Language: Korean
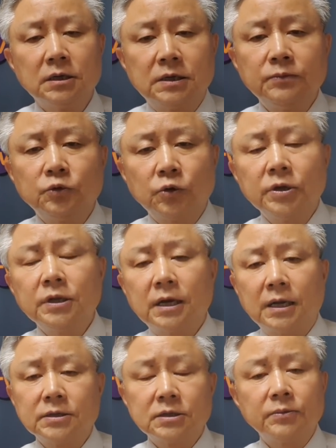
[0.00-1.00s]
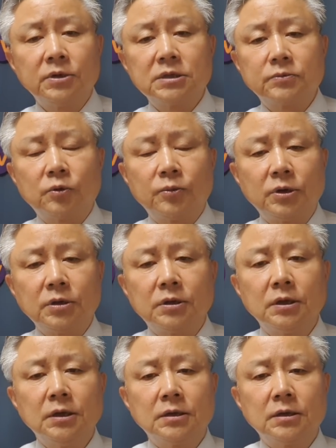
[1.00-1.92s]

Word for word: 김종인이다 하는 측면에서 보면은